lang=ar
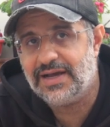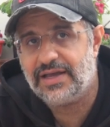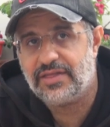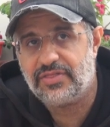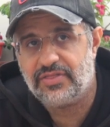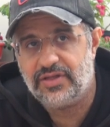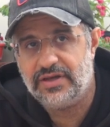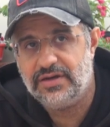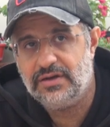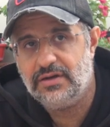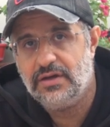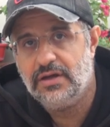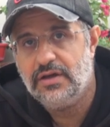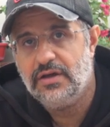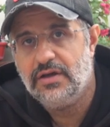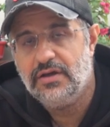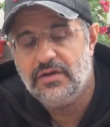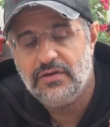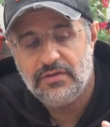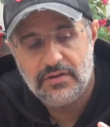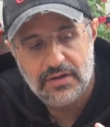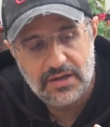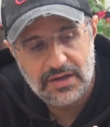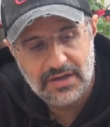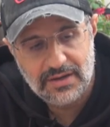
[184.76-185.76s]
ايضا
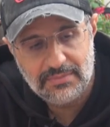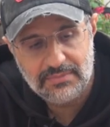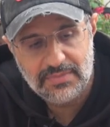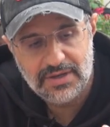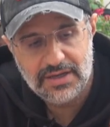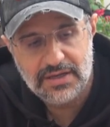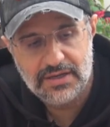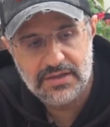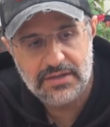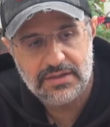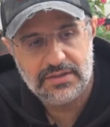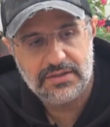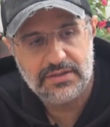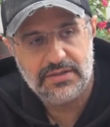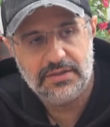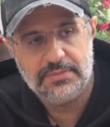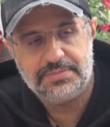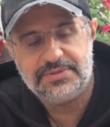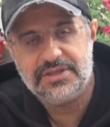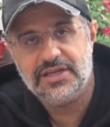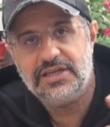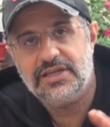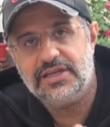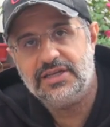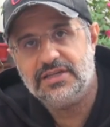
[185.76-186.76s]
لما
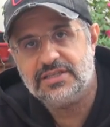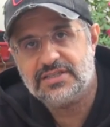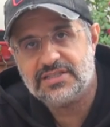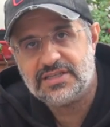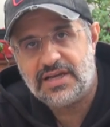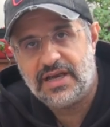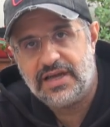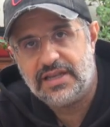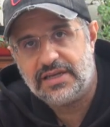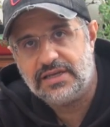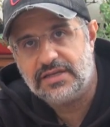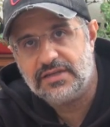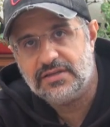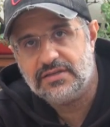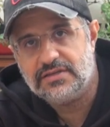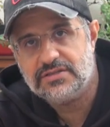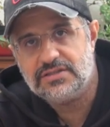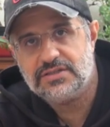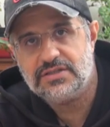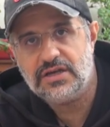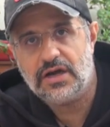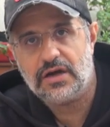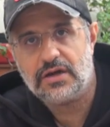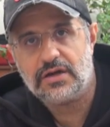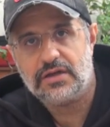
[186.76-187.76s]
نبتدي نصعد
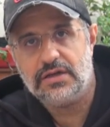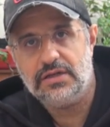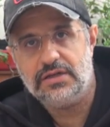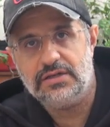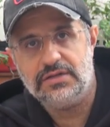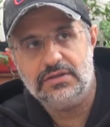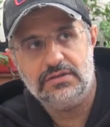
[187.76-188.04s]
ساق